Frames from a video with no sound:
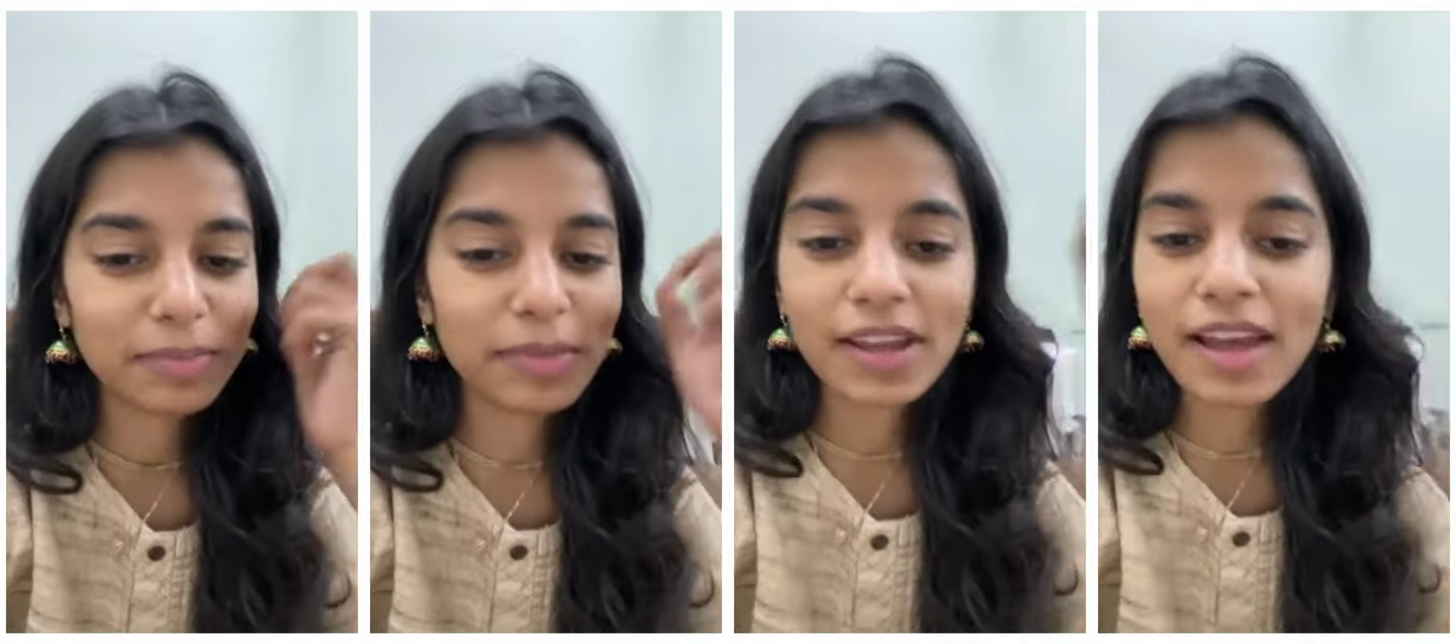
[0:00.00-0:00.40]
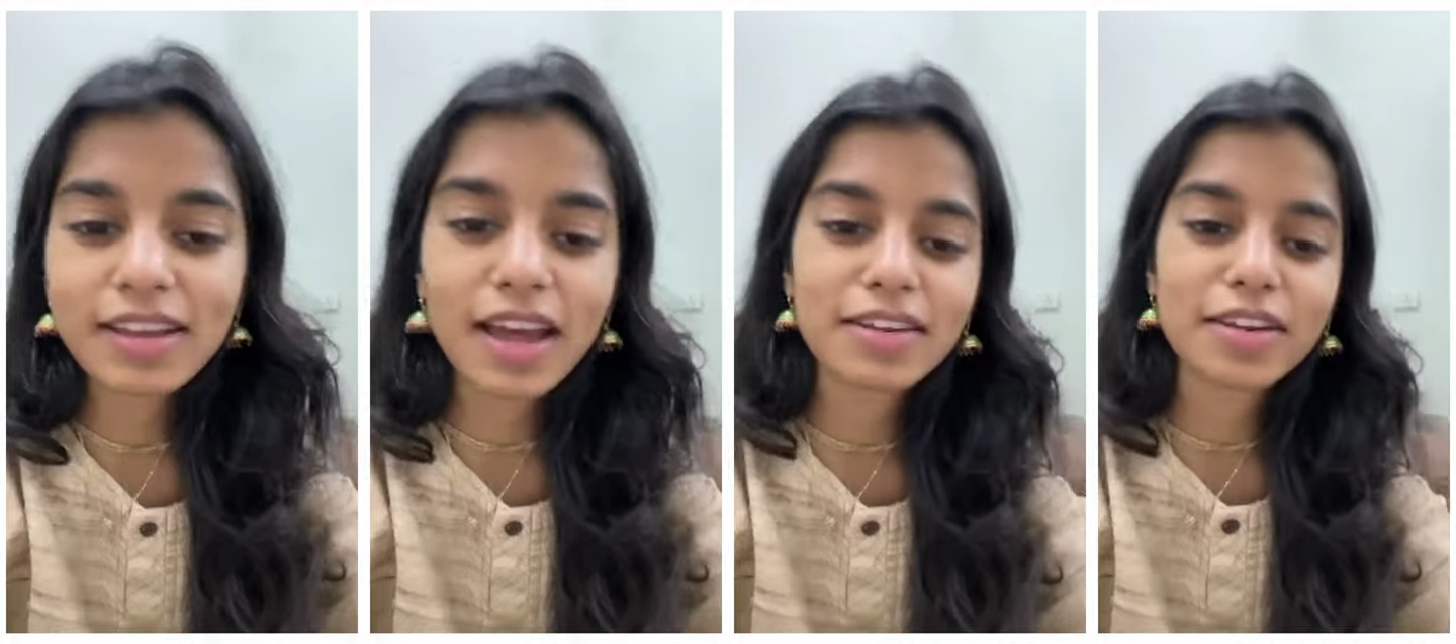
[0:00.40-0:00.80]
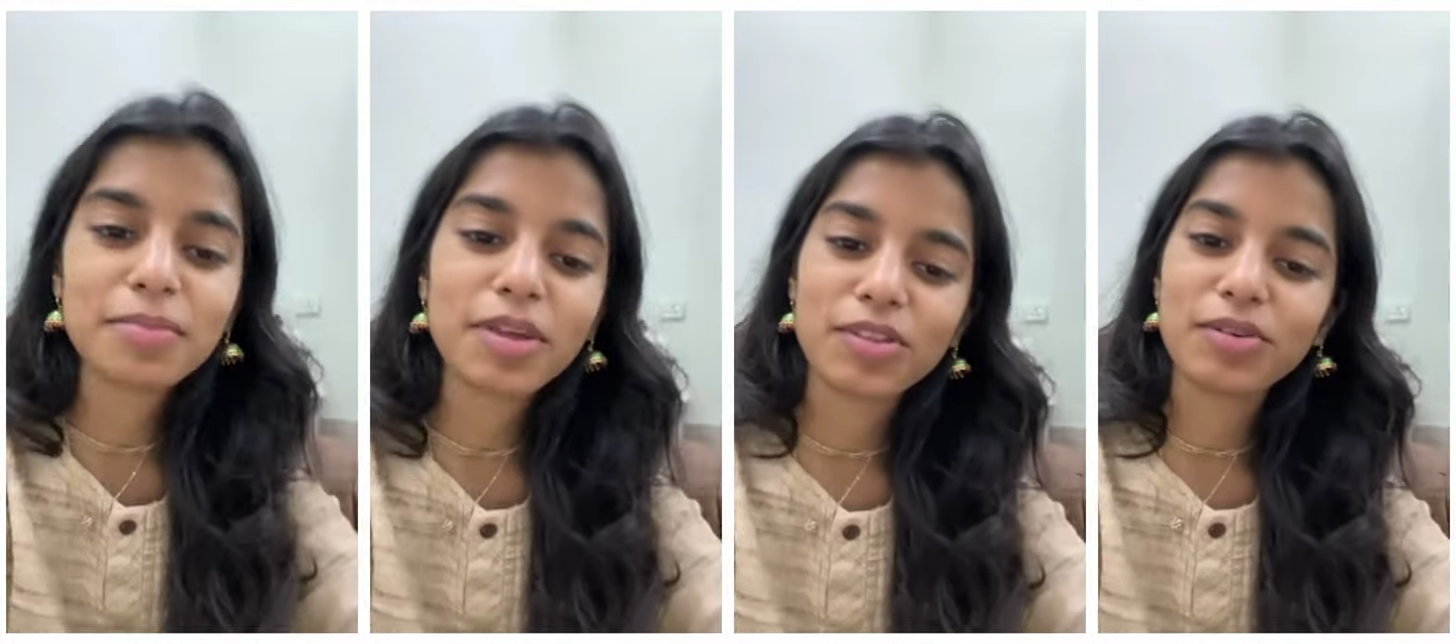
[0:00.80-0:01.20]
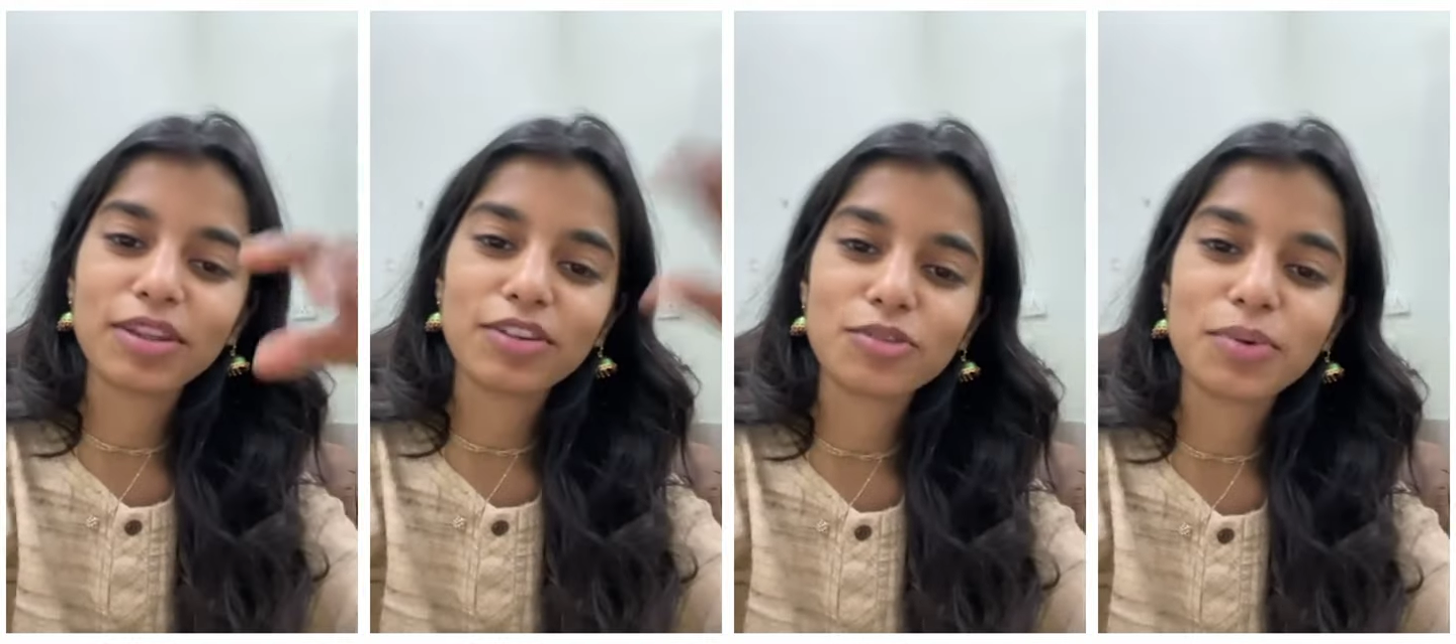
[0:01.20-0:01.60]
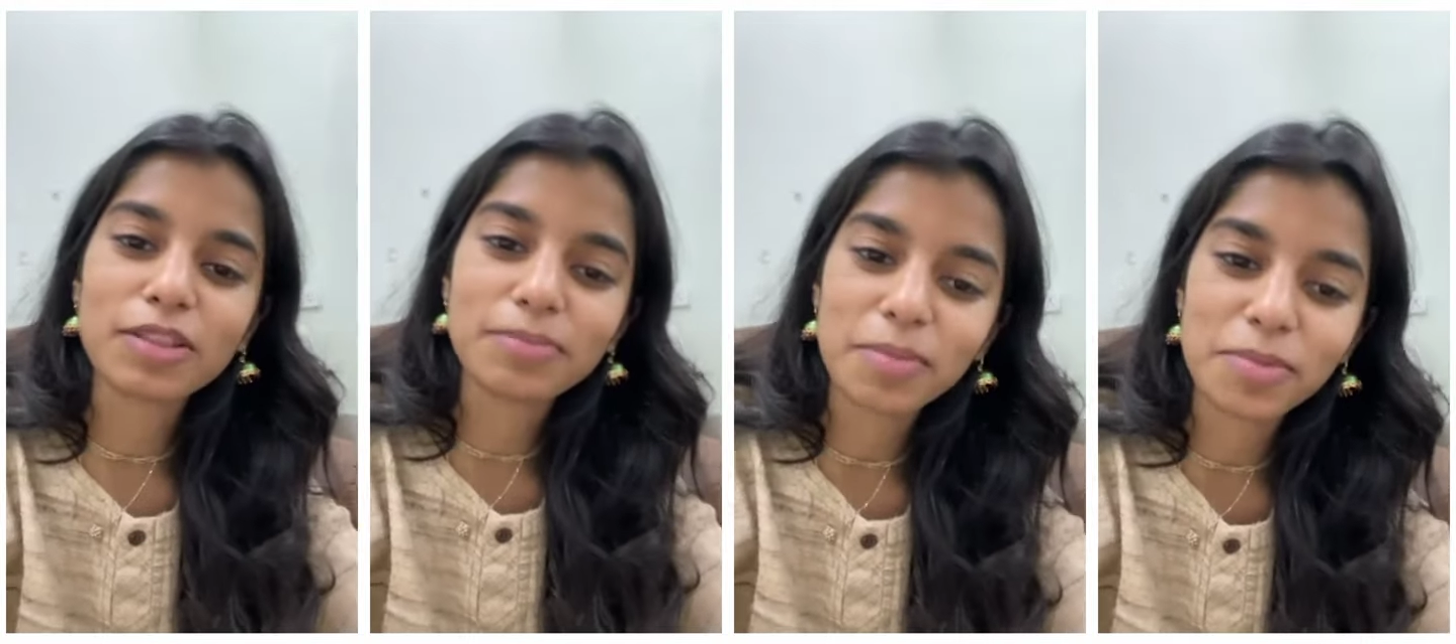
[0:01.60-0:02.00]
मेरे हर कार्यक्रम में ऐसे होता है
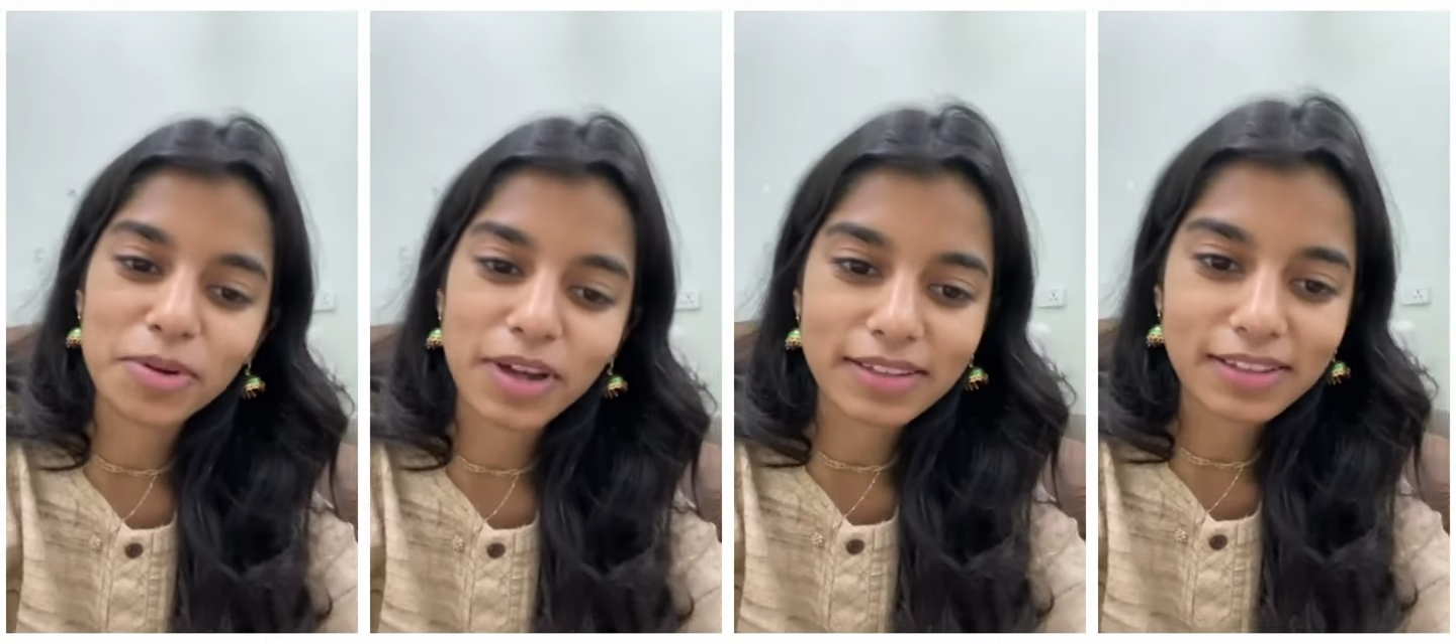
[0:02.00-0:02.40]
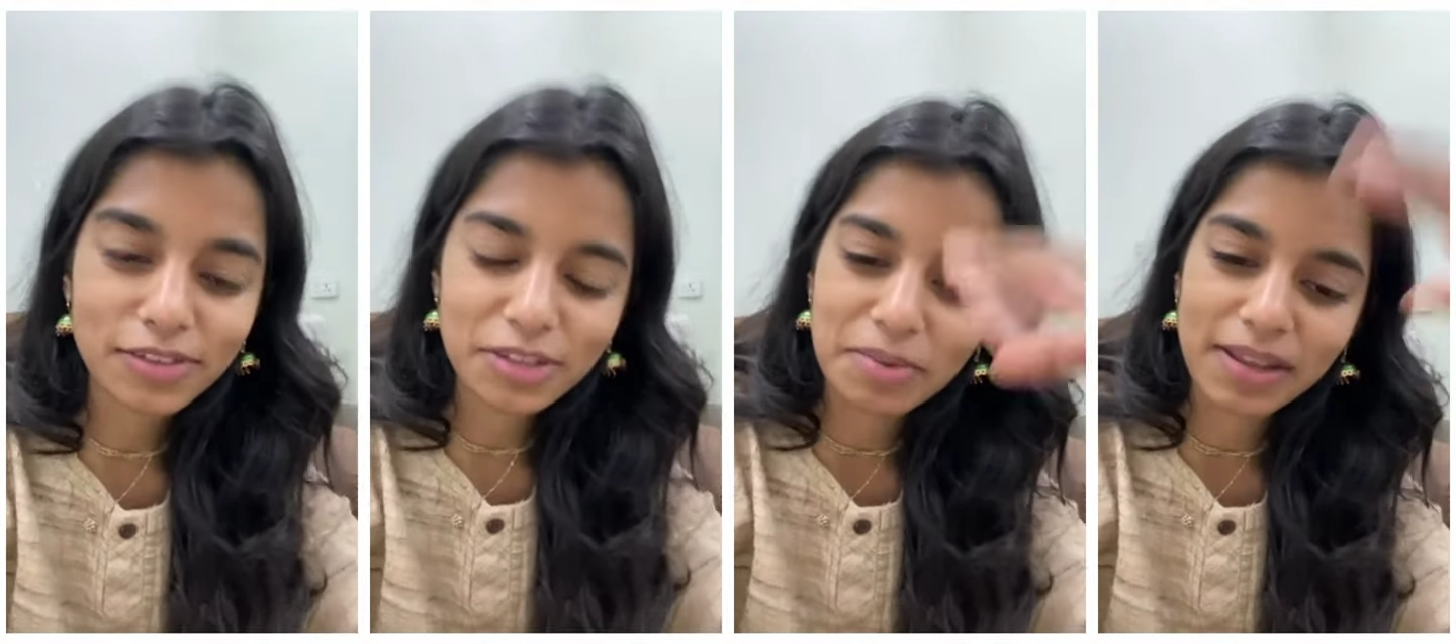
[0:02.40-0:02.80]
शुरुआत में हम लोग गाते हैं उसके